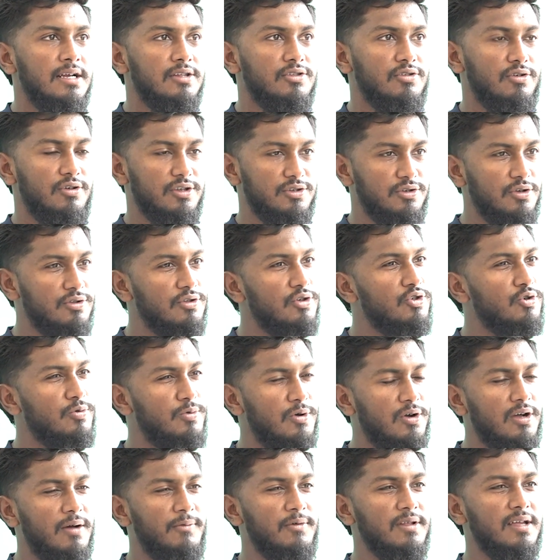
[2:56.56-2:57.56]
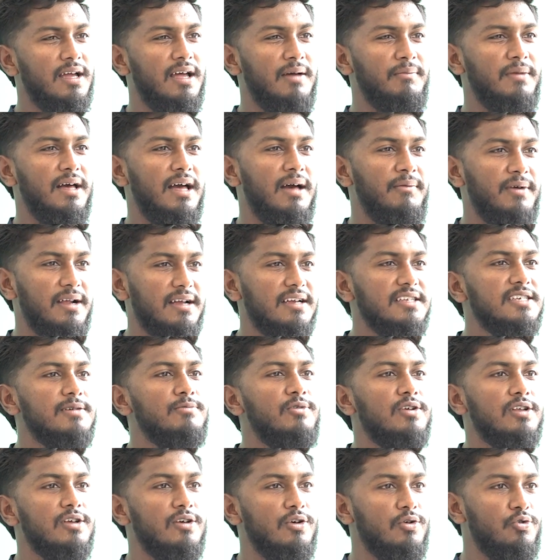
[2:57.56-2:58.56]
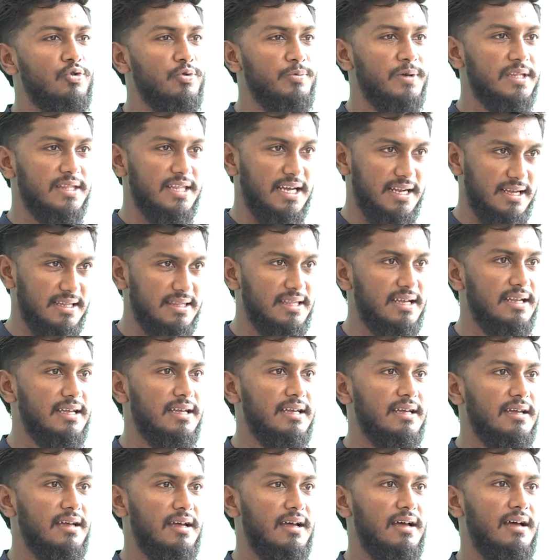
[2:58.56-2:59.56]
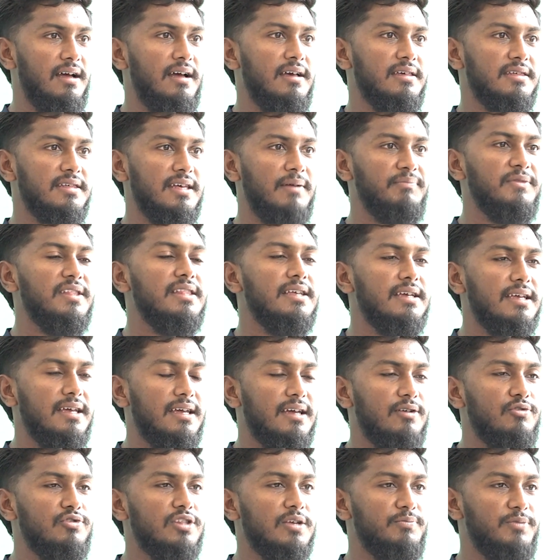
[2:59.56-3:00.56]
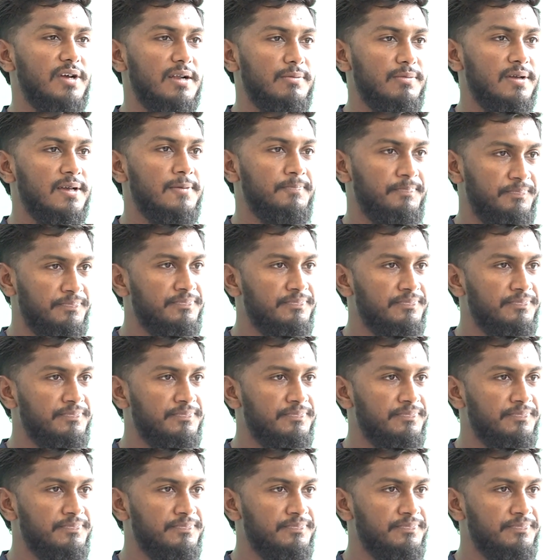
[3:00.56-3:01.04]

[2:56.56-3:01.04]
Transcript: তো ওর জন্য শুভকামনা আমার কাছে মনে হয় খুবই তাড়াতাড়ি সামনের দিকে এগোতে পারবে